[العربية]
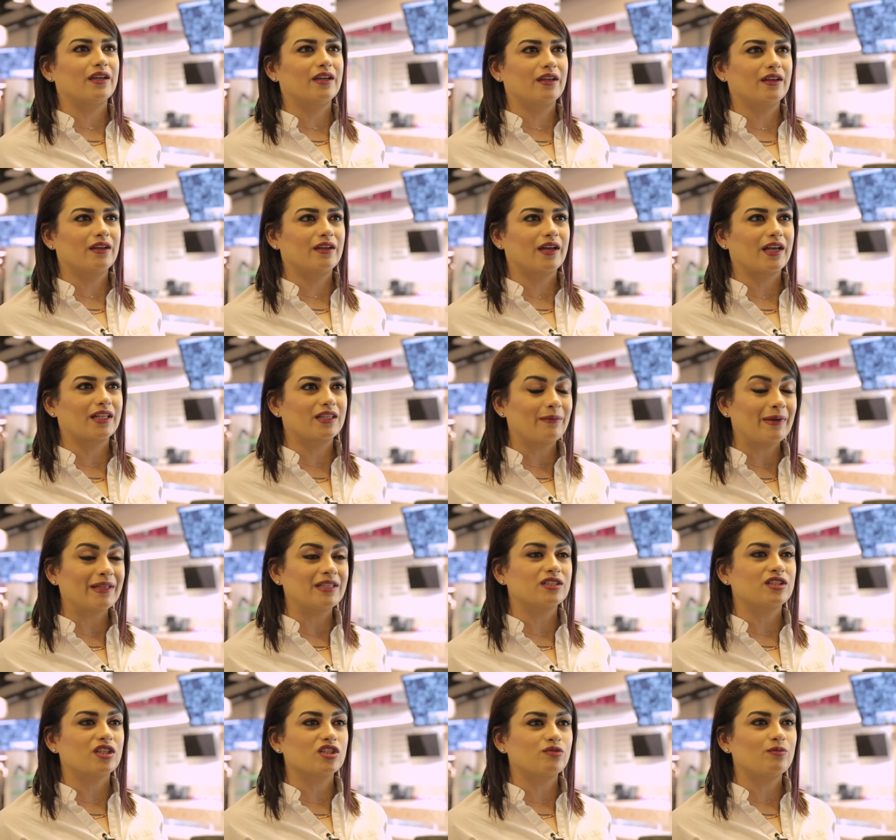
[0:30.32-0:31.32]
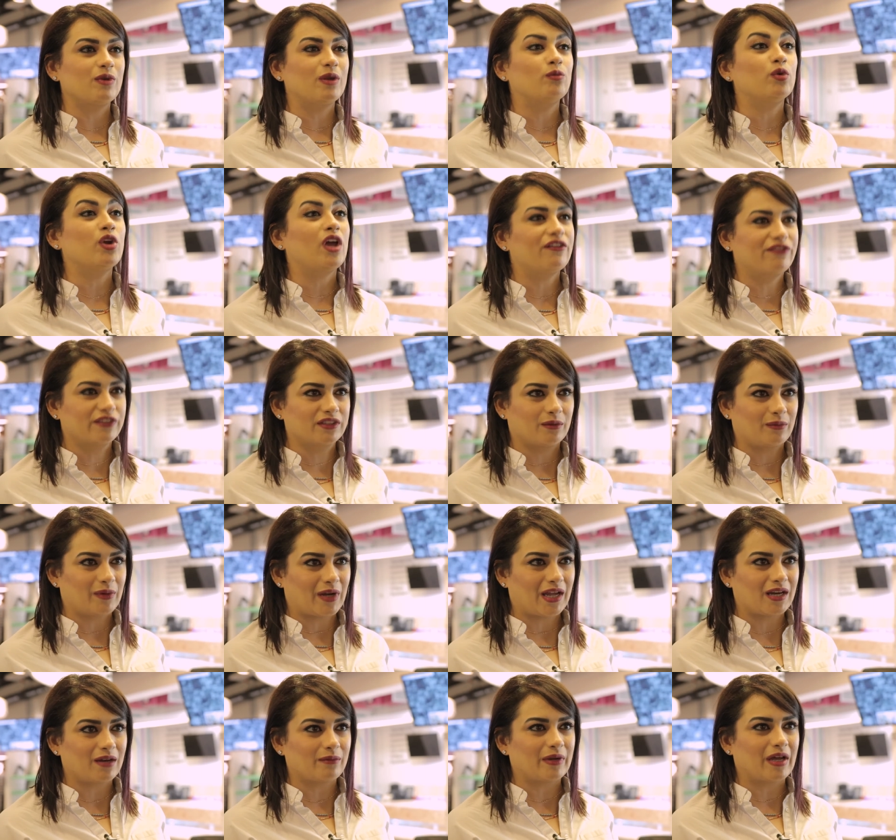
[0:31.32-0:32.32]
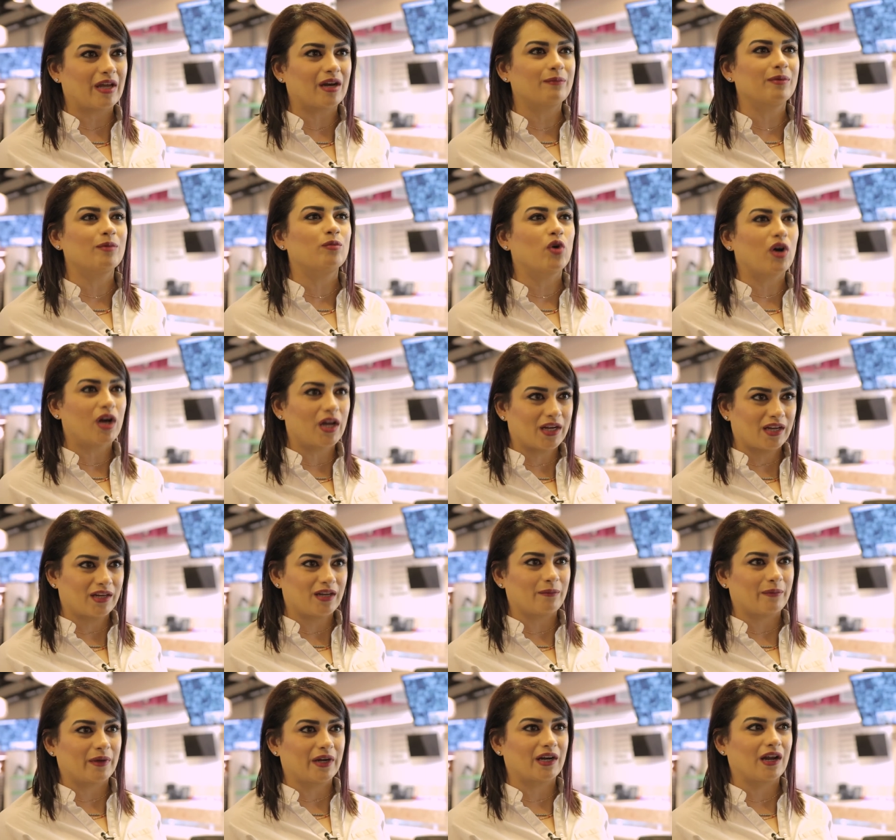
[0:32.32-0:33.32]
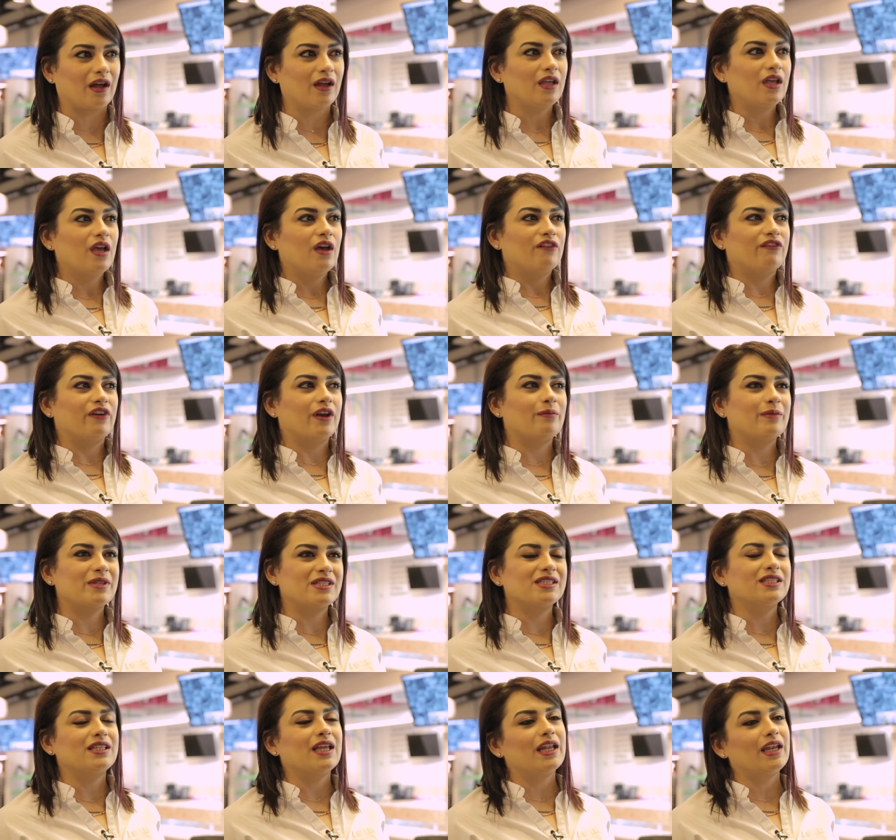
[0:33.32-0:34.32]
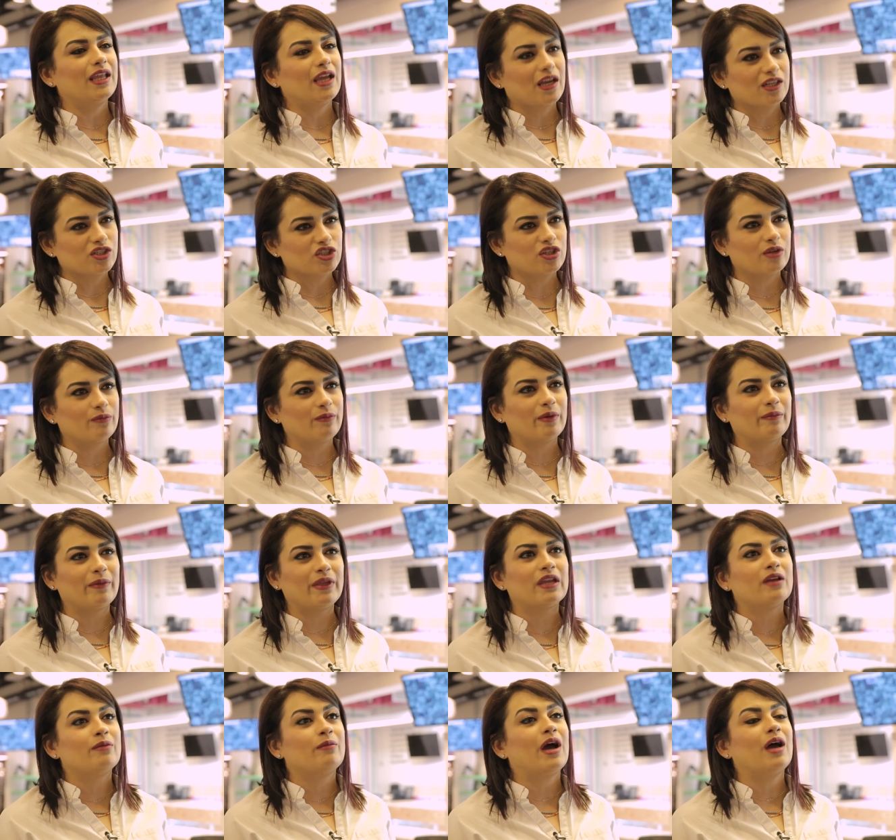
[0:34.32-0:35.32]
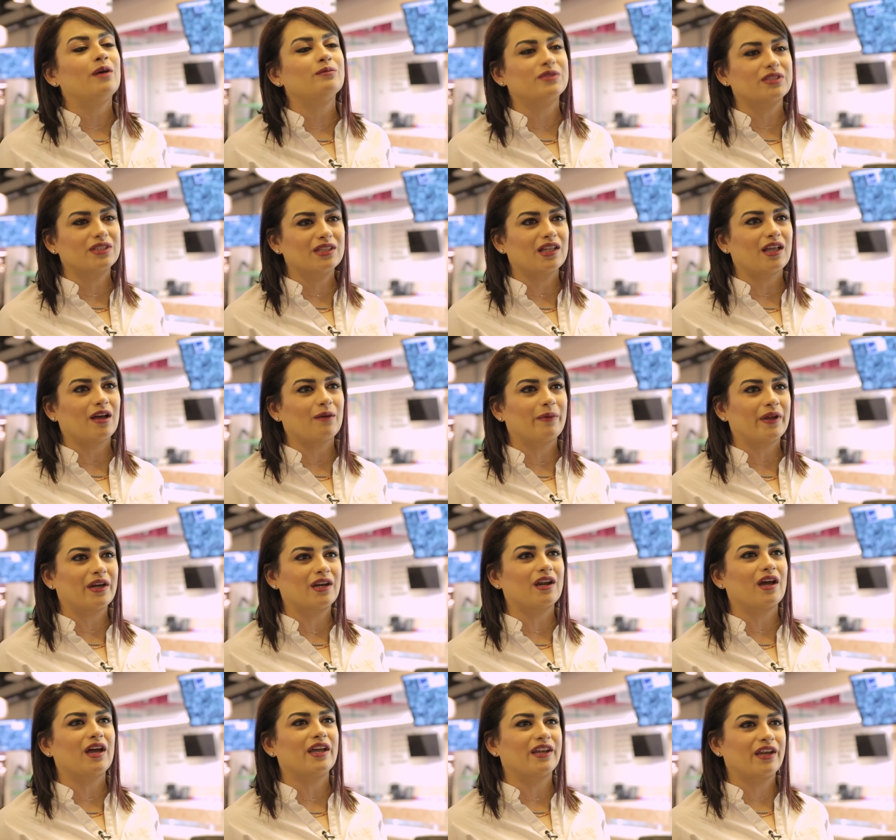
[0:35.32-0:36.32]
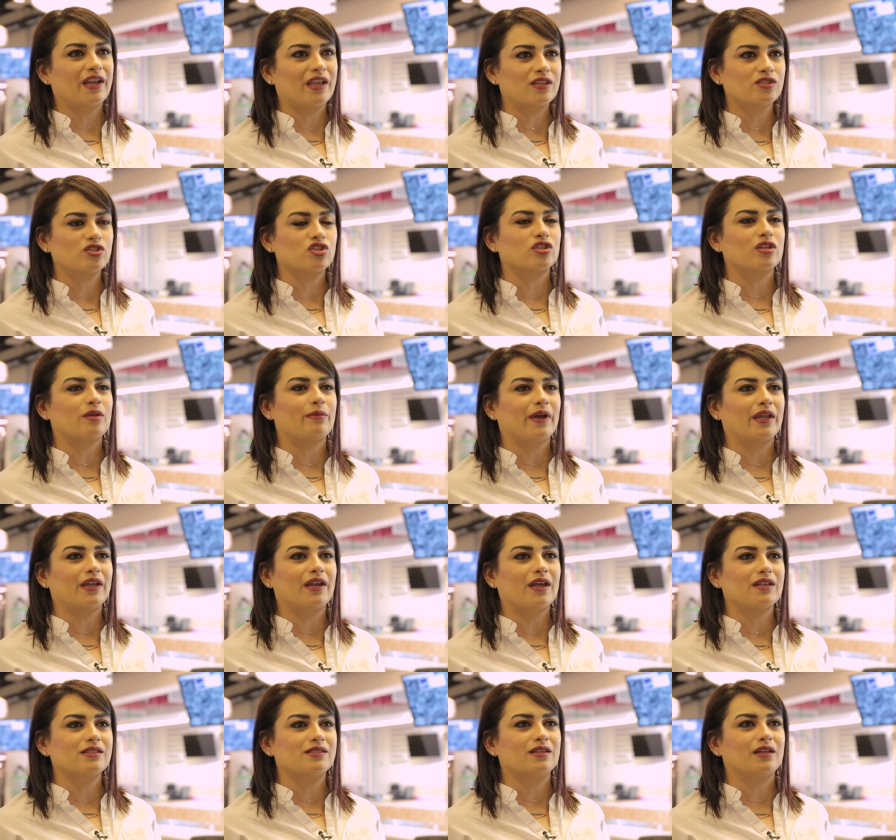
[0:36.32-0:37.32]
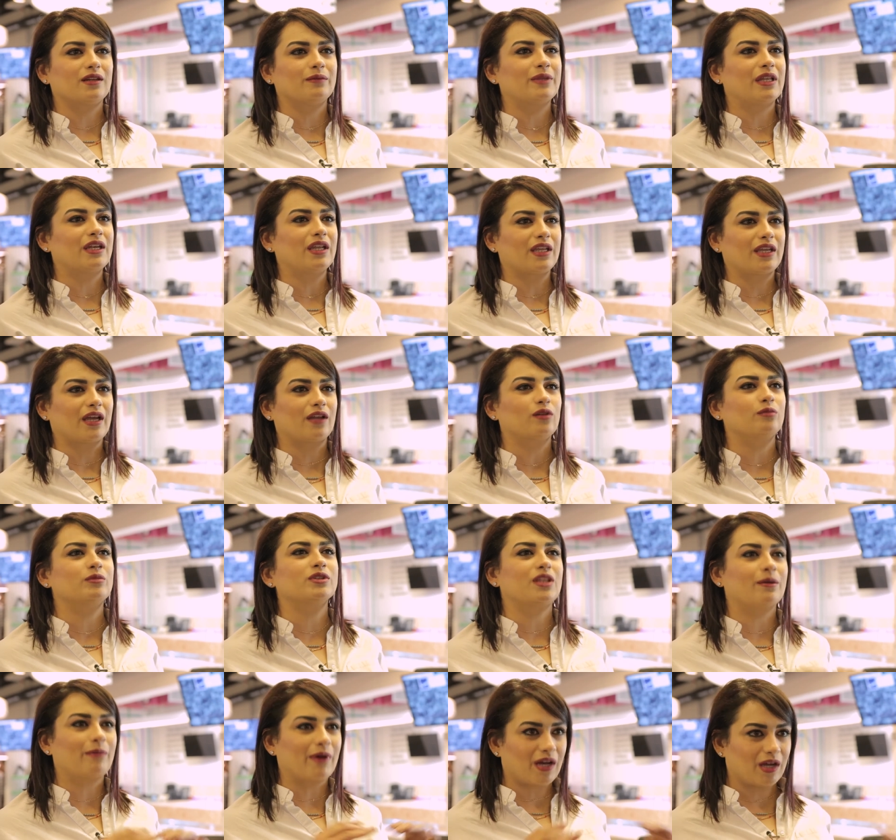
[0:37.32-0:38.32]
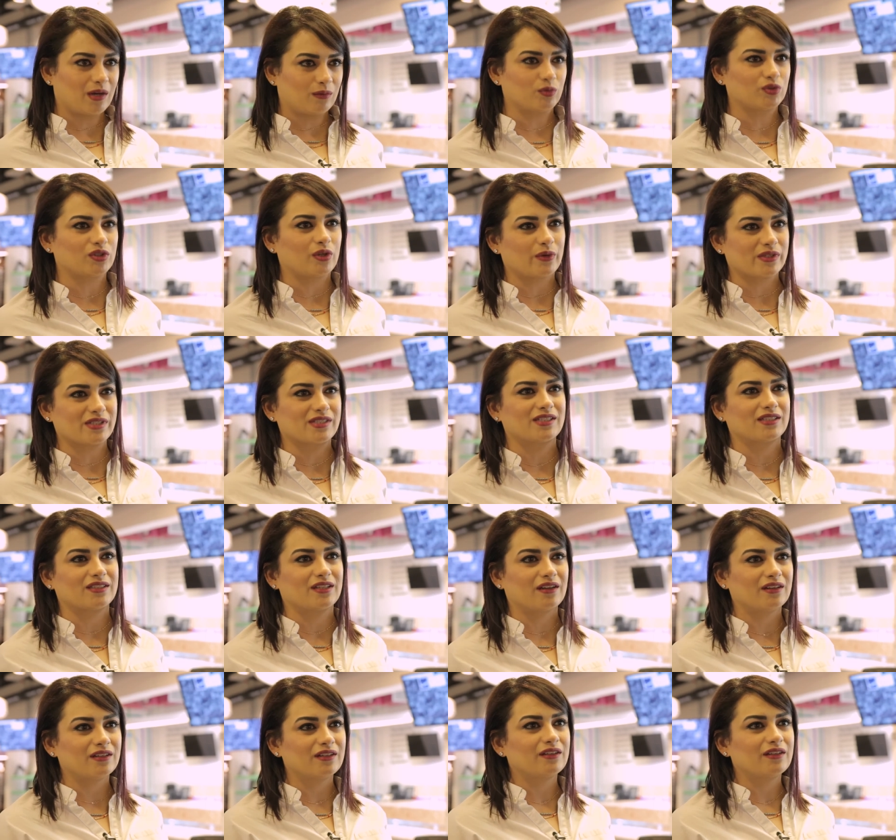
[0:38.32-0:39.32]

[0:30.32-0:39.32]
آه، خدمات التجميل منخفضه بالعالم العربي مقارنه برا فلما تزيدي عليها 20% ما عم تطلع برا الرينج تبع الناس اللي بدنا نحكي عنهم الطبقه المتوسطه